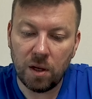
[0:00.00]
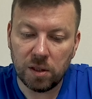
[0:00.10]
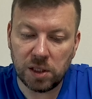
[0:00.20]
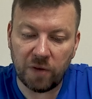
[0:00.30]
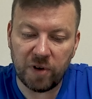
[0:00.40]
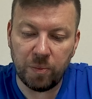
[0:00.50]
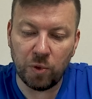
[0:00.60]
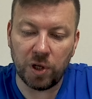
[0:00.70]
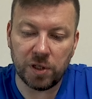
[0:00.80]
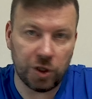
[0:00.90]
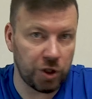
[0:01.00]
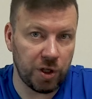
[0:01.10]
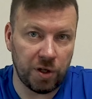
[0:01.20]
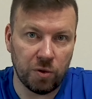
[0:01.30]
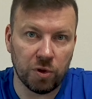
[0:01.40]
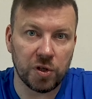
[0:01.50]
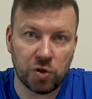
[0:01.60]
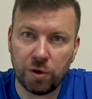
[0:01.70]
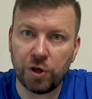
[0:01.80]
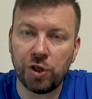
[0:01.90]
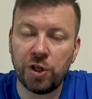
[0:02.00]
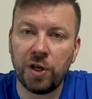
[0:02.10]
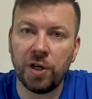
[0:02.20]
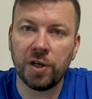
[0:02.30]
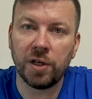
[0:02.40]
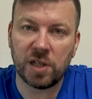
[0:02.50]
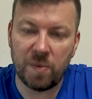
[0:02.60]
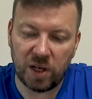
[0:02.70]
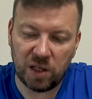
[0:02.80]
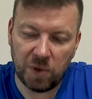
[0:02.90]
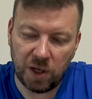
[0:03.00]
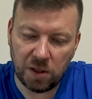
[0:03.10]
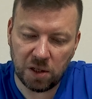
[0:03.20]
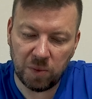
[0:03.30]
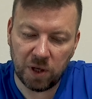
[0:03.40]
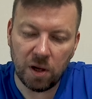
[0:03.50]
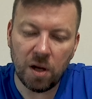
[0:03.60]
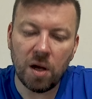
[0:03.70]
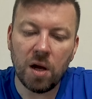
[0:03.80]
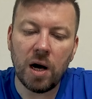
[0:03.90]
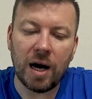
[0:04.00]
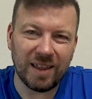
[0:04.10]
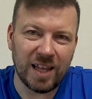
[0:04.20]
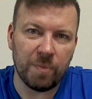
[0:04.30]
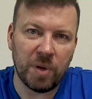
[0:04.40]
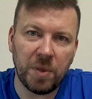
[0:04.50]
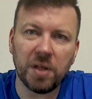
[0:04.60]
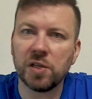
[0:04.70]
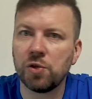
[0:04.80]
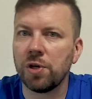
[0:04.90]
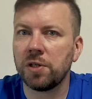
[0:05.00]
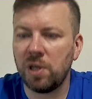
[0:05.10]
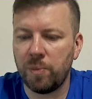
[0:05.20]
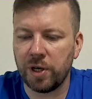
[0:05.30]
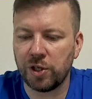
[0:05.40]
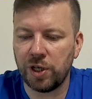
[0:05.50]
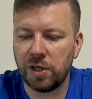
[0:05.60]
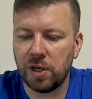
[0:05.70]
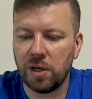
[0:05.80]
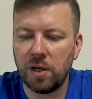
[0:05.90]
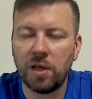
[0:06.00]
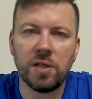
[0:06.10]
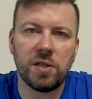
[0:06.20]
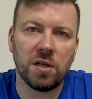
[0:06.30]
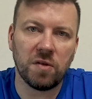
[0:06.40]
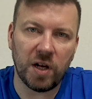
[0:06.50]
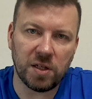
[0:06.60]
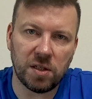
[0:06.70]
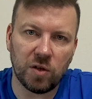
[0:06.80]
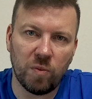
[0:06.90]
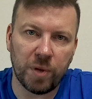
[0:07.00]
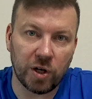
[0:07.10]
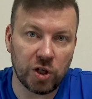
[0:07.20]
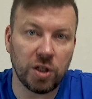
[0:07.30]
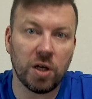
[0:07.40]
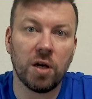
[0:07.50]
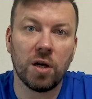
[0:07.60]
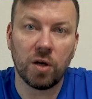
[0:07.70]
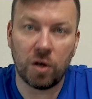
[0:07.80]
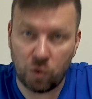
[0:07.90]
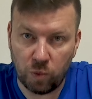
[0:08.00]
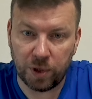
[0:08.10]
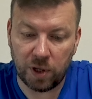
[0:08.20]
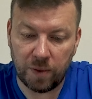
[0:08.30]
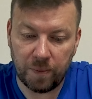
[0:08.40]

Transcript: Ставрополье за 4 года 44 игры с командными лидерами, одна победа, 43 поражения. Из них 21 поражение крупное.